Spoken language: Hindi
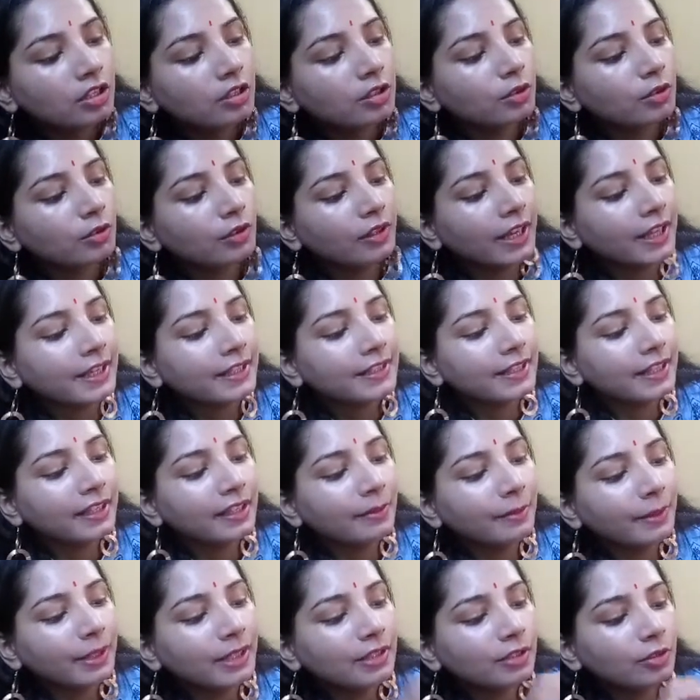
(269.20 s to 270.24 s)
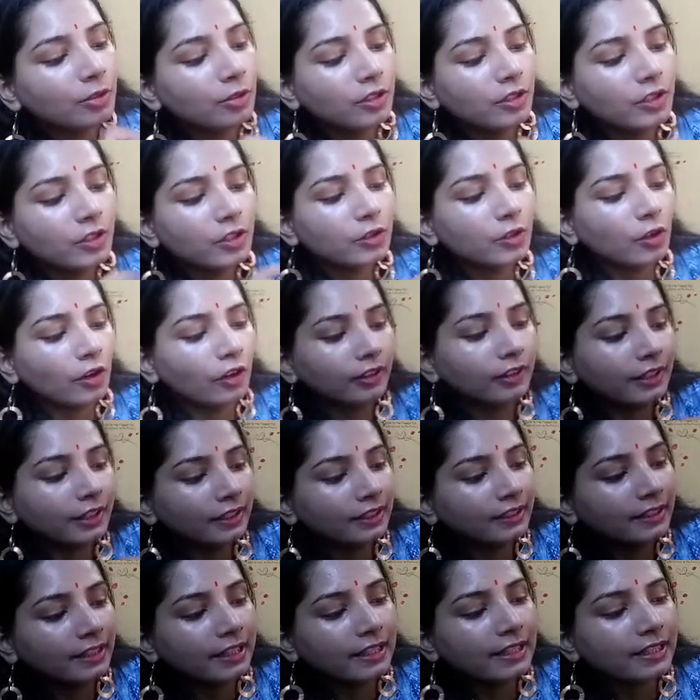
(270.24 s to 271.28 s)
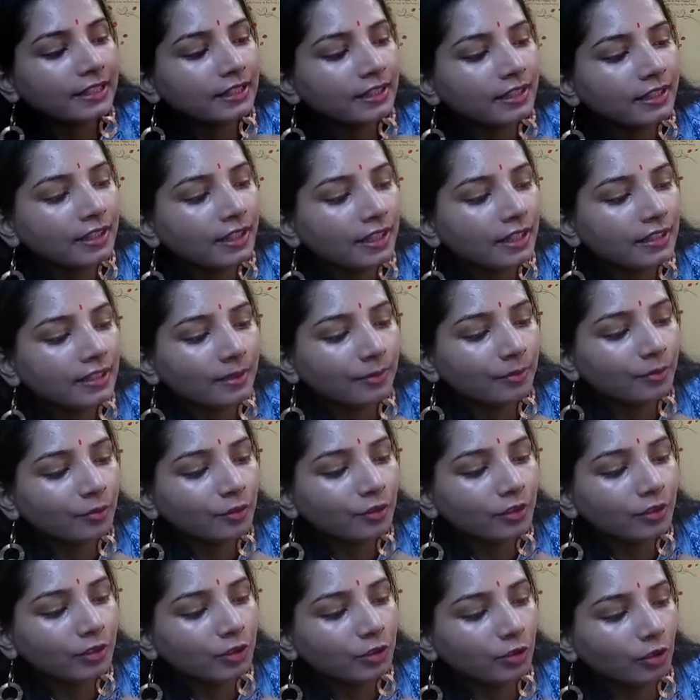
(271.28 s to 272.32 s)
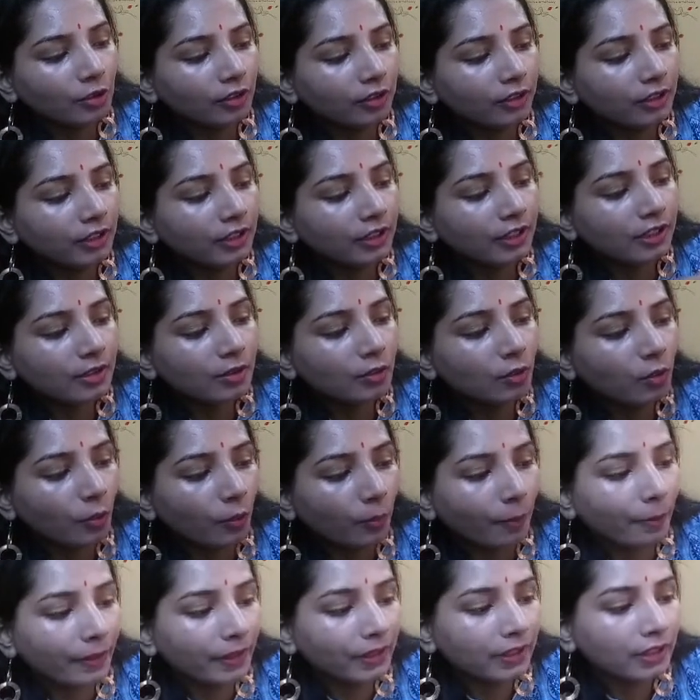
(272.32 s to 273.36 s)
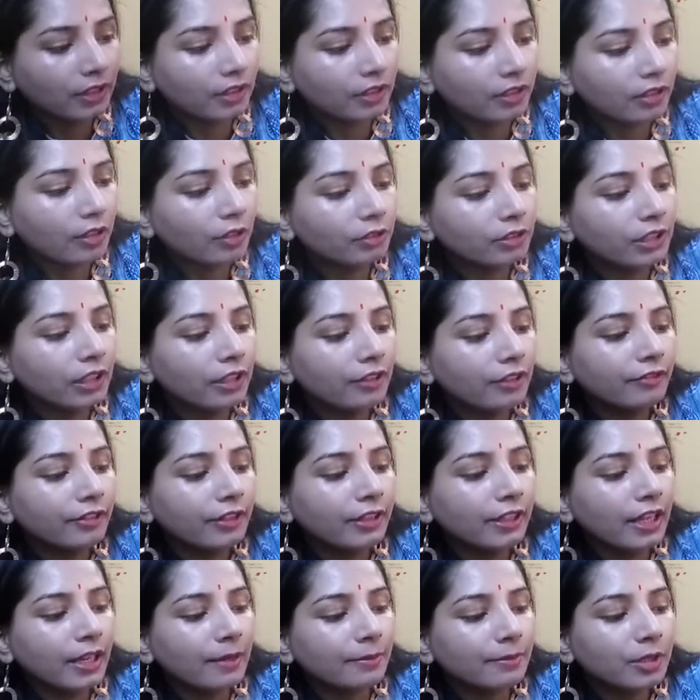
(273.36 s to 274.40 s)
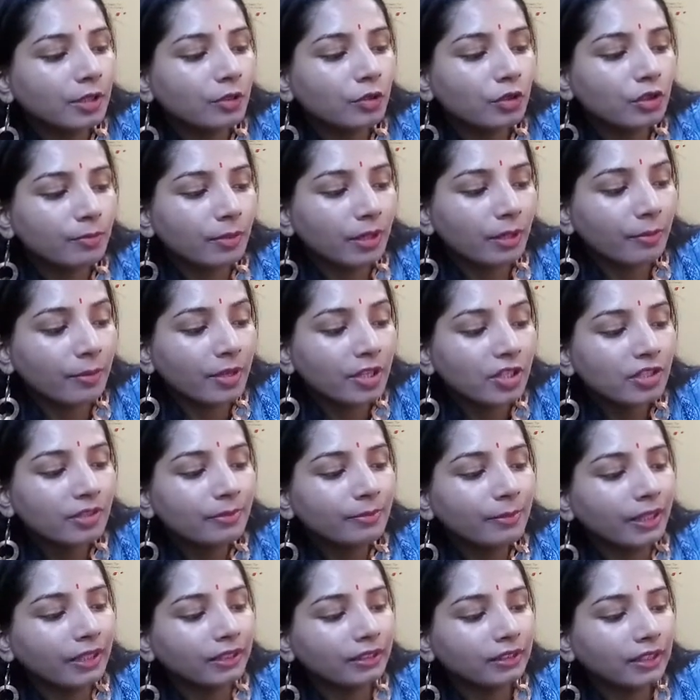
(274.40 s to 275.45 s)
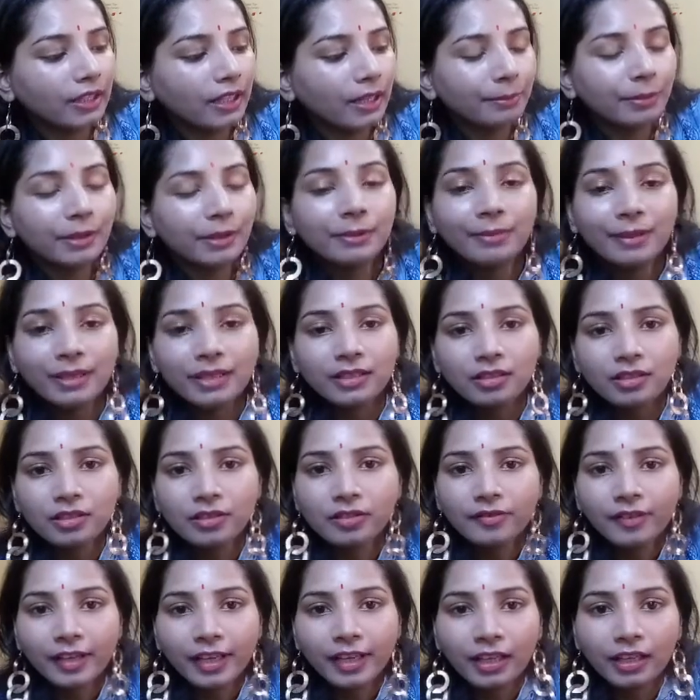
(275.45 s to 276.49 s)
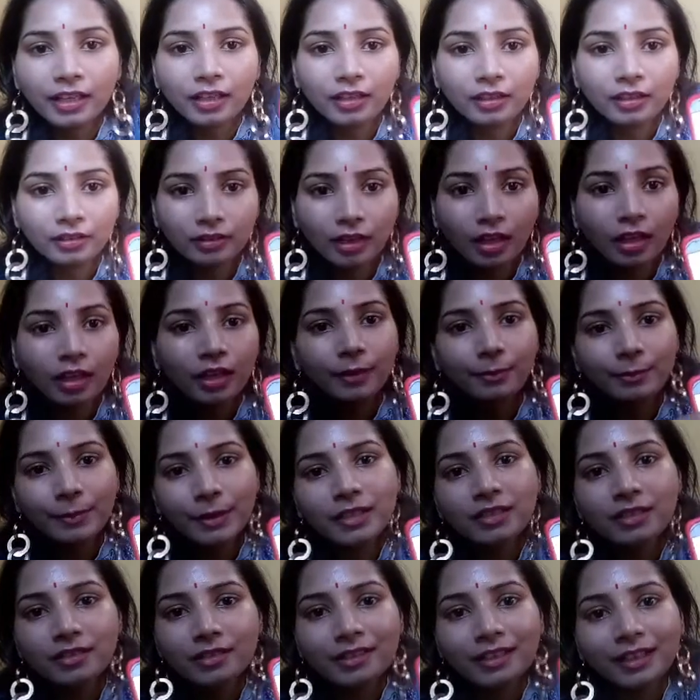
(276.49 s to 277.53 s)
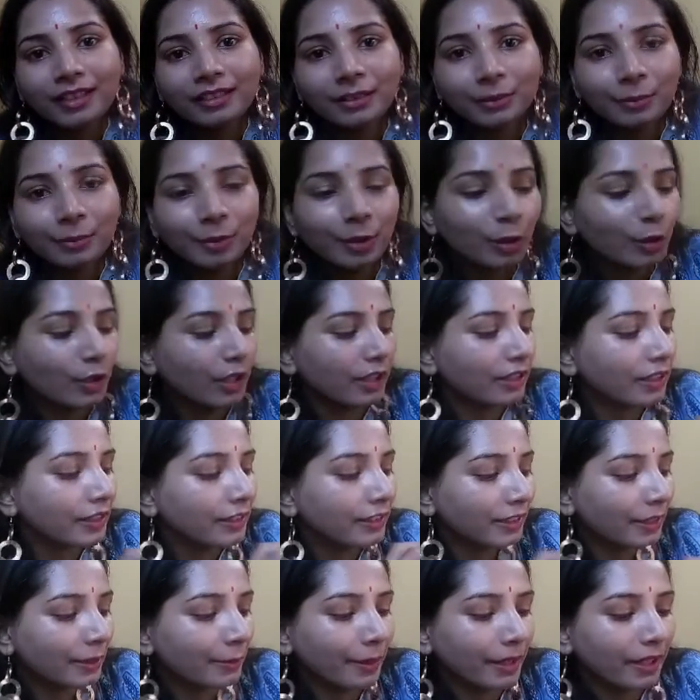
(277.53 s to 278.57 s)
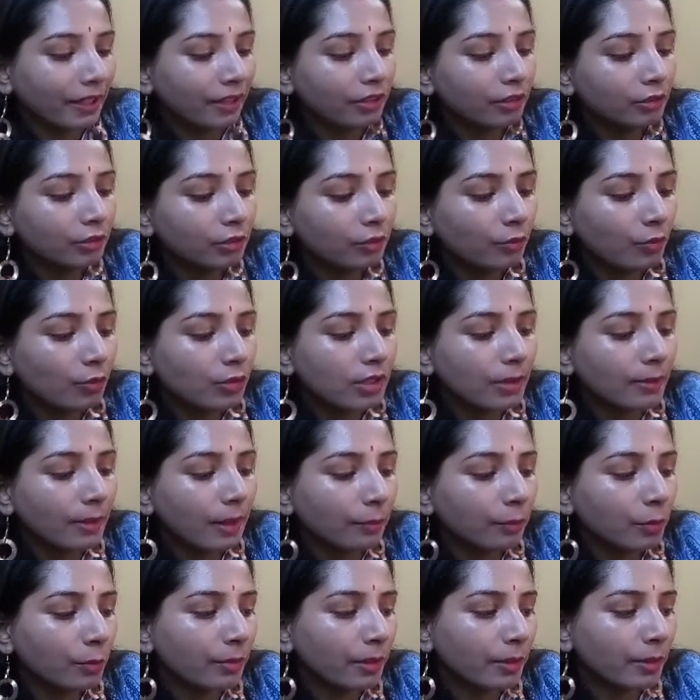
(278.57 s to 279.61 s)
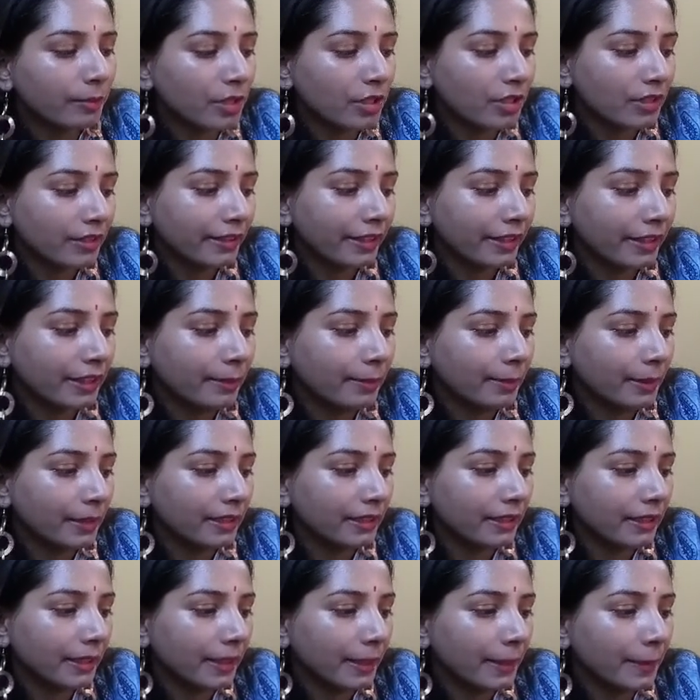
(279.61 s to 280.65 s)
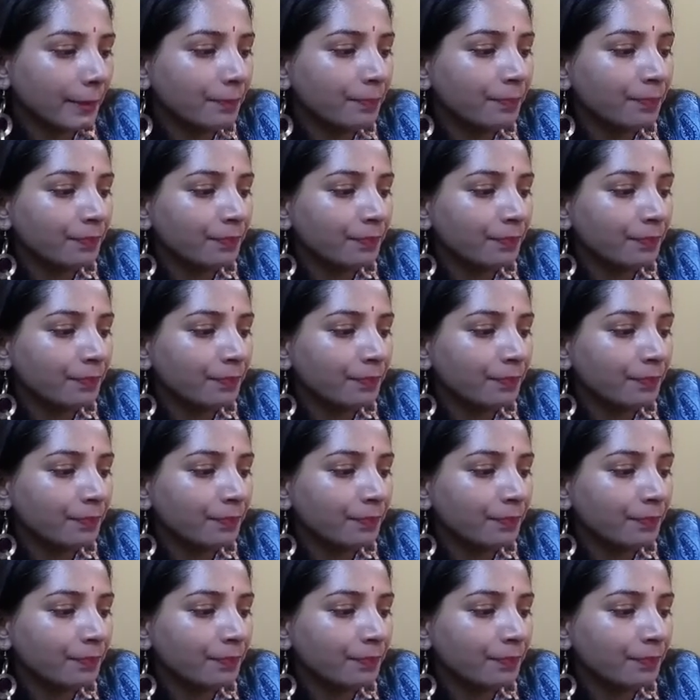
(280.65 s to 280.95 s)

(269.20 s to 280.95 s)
सो गाइज देखिए मैंने इसको इंस्टॉल कर लिया है इस तरीके से आपको इंस्टॉल करके इसको ओपन करना होता है फिर ये आपसे कुछ परमिशन मांगता है आपकी पिक्चर्स वगैरह अगर पिक्चर्स लेगा तभी तो एडिट कर पाएगा तो वो सब आपको परमिशन देनी पड़ती है